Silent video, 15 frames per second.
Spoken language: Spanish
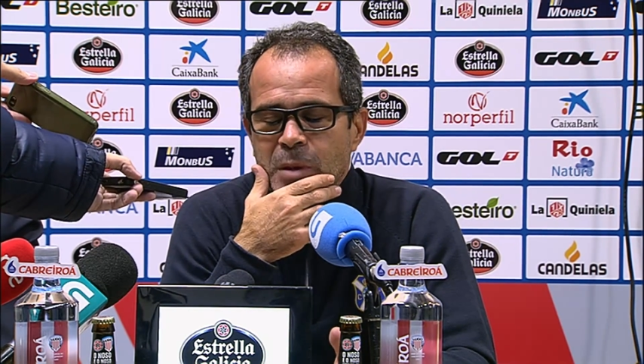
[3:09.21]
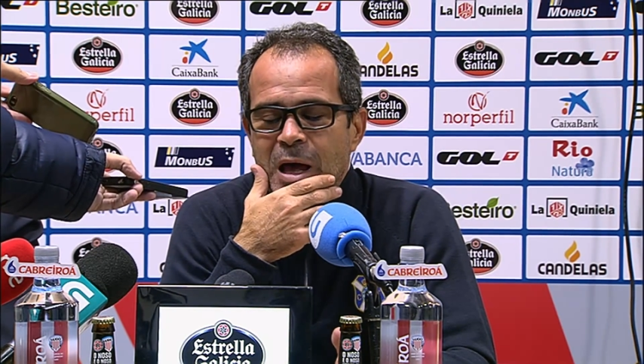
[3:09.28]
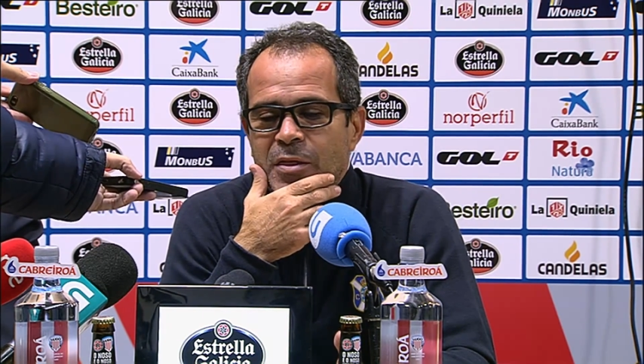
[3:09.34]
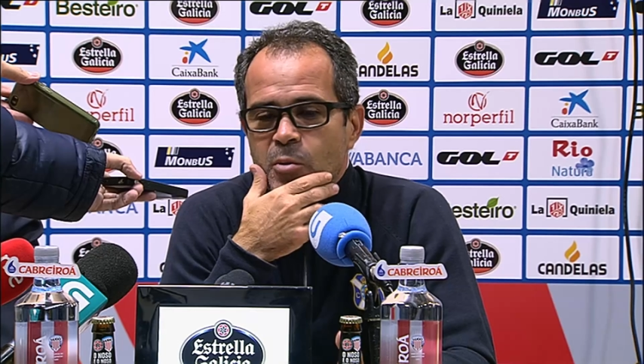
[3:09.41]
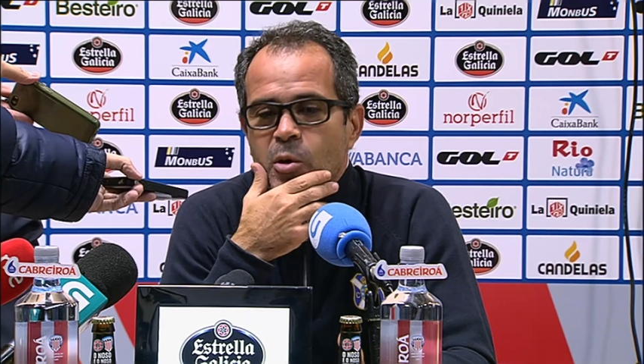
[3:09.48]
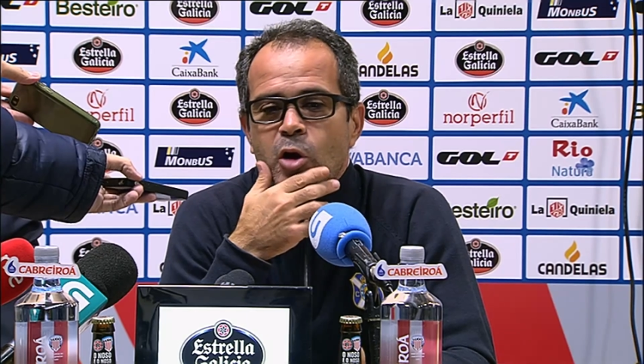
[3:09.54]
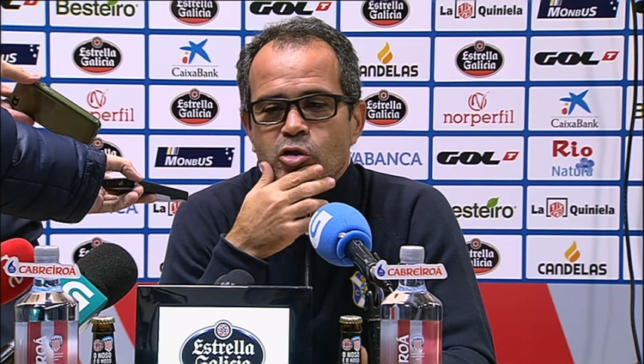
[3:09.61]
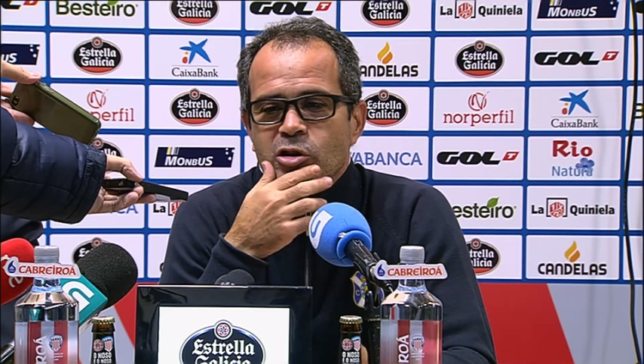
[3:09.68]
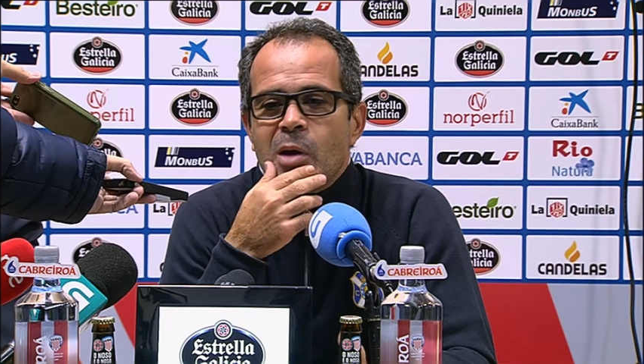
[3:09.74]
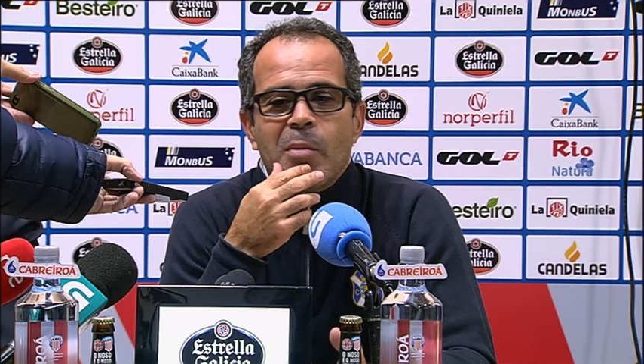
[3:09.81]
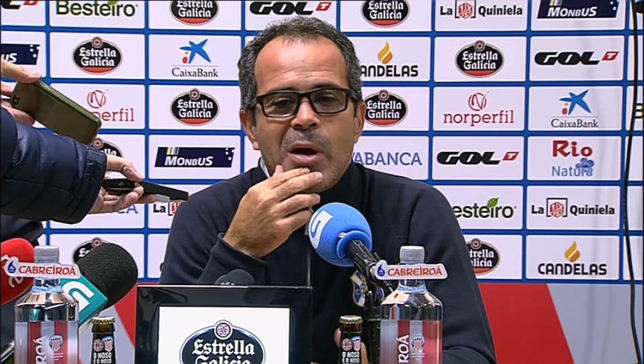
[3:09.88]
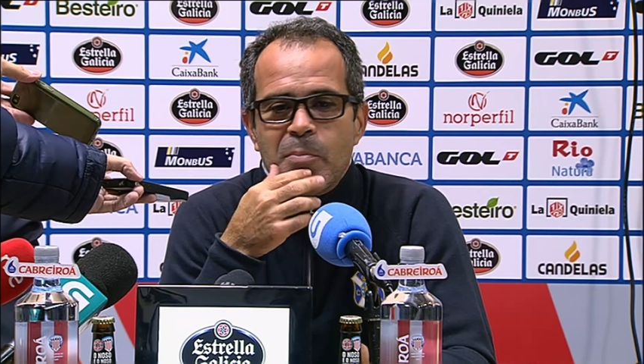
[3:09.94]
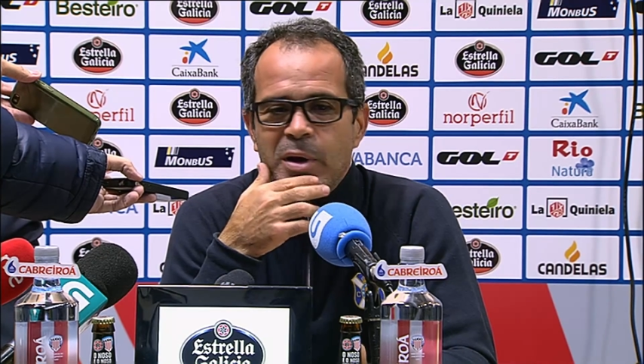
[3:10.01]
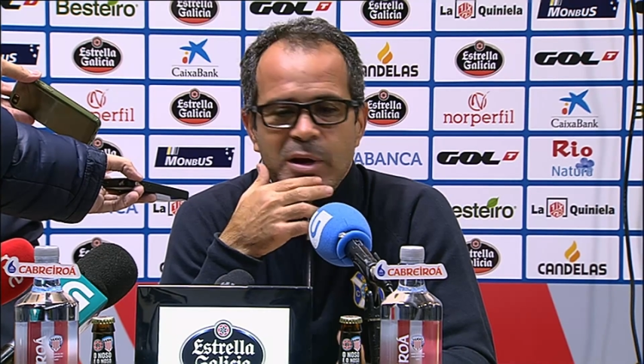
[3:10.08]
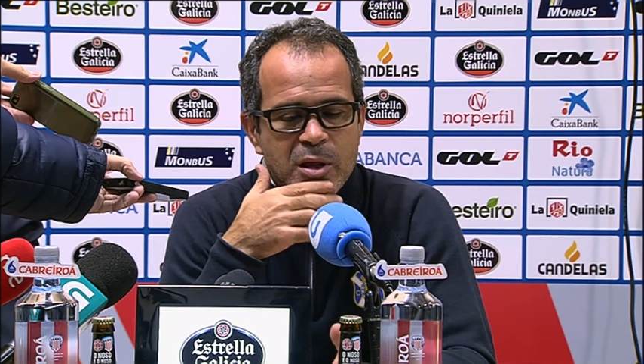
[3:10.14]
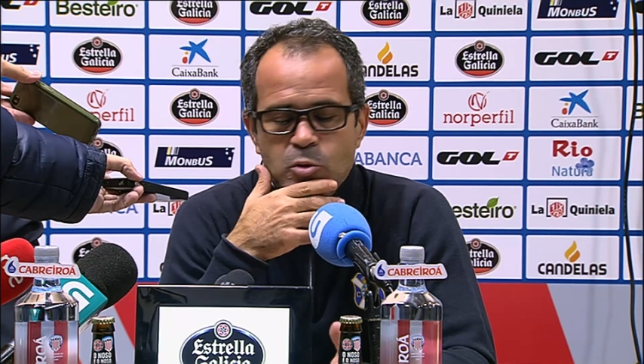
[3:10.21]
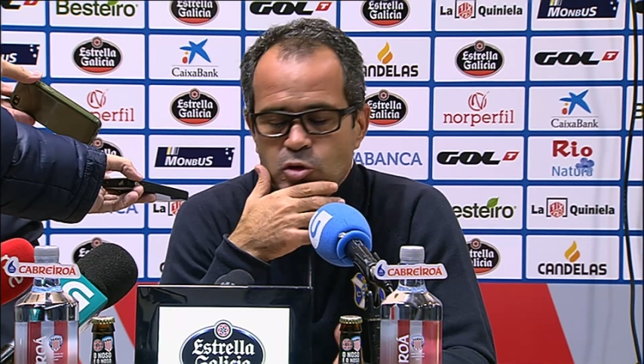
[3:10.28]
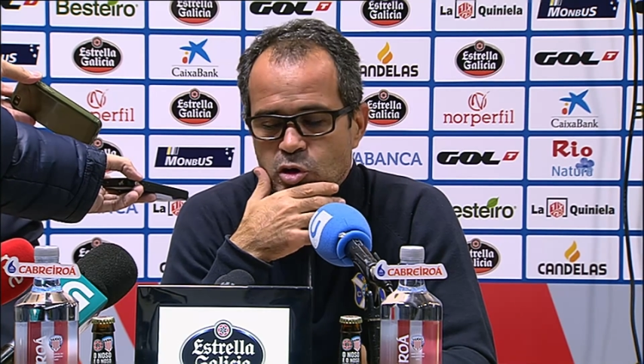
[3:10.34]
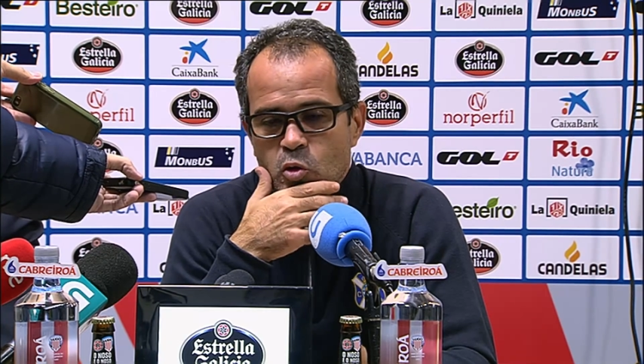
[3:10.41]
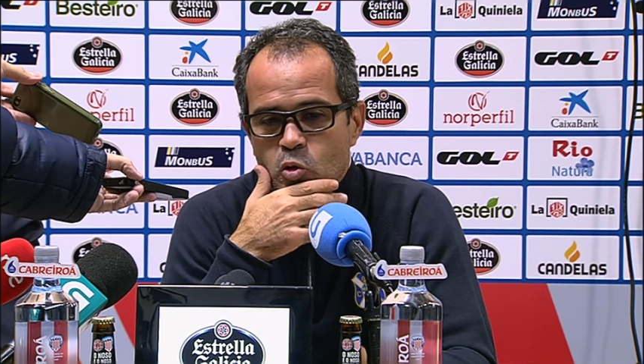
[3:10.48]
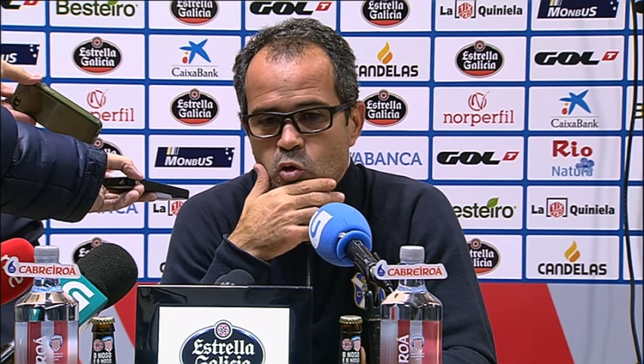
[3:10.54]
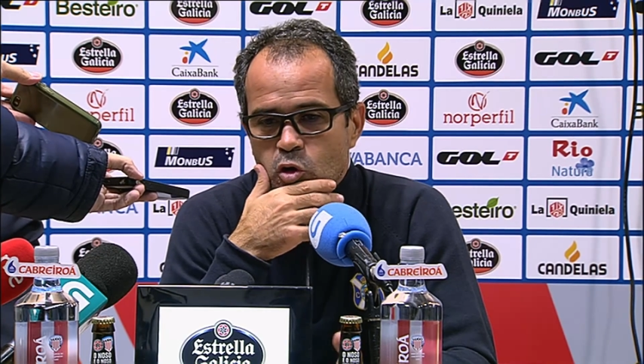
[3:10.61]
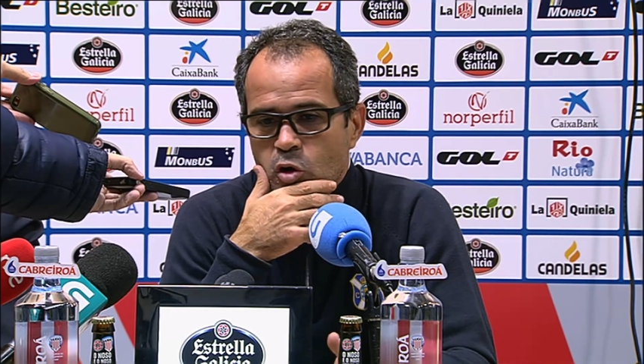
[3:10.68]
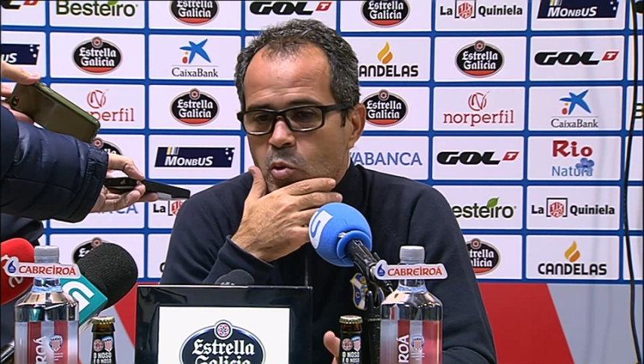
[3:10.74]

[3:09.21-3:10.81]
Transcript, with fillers: hacemos las cosas mal perdemos seguro,